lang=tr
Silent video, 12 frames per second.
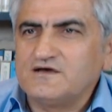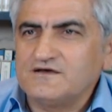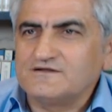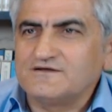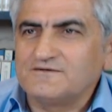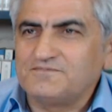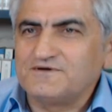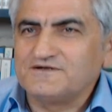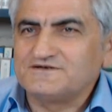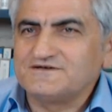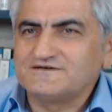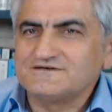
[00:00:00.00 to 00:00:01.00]
Şeytan
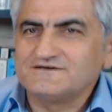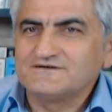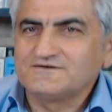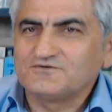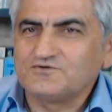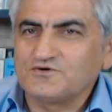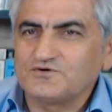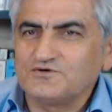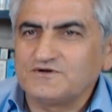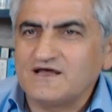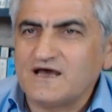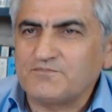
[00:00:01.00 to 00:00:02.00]
pençesi.
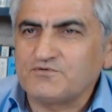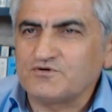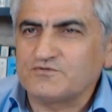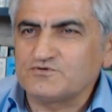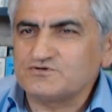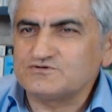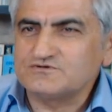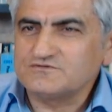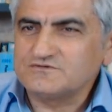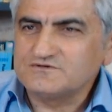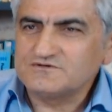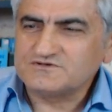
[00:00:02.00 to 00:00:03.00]
Kökü ne yapıyormuş?
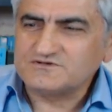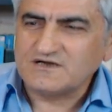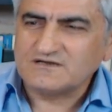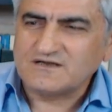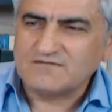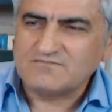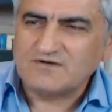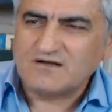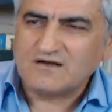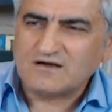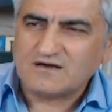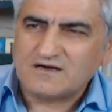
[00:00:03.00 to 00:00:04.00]
Şeytan
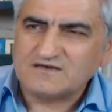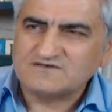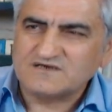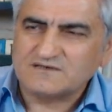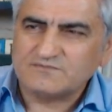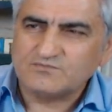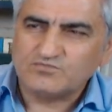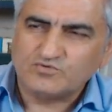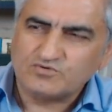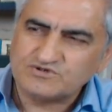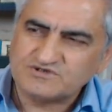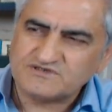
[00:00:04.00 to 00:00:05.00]
böyle kanca gibi,
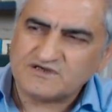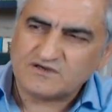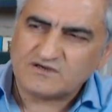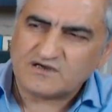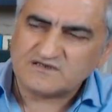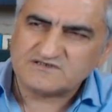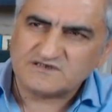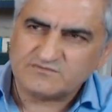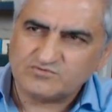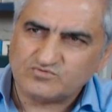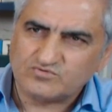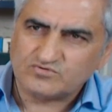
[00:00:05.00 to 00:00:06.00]
böyle çiçeğe kanca
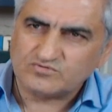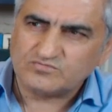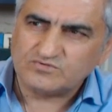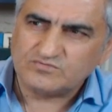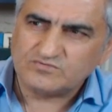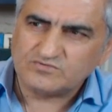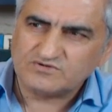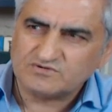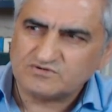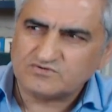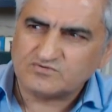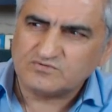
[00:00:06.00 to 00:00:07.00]
gibi kurudu mu
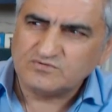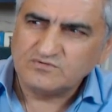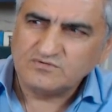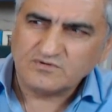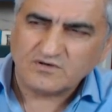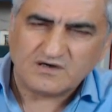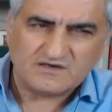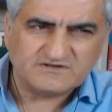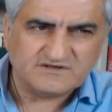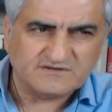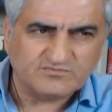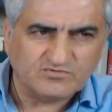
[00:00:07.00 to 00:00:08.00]

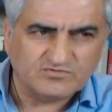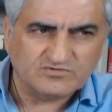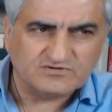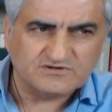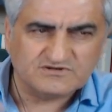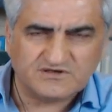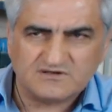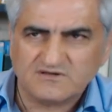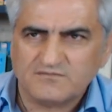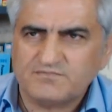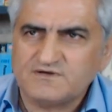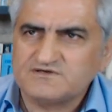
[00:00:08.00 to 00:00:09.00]
kanca gibi olduğu için
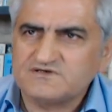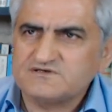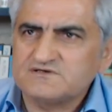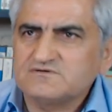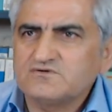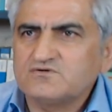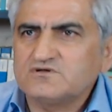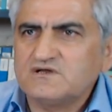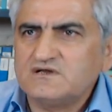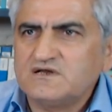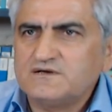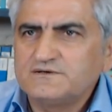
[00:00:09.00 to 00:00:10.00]
şeytan pençesi kökü
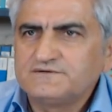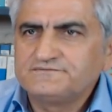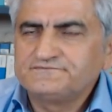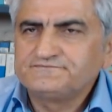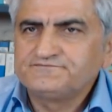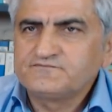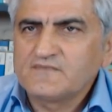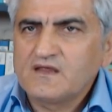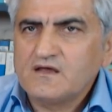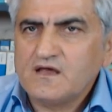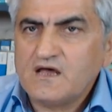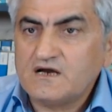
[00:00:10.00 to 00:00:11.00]
derler.
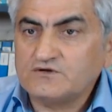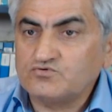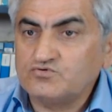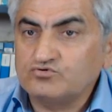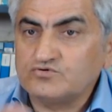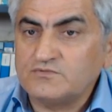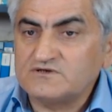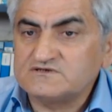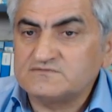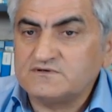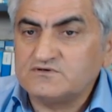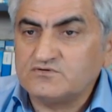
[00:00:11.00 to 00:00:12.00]
Her türlü
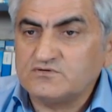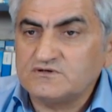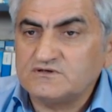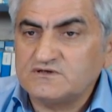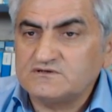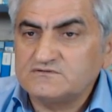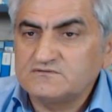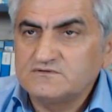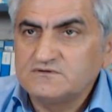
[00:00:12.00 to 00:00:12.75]
romatizmayı yok eder.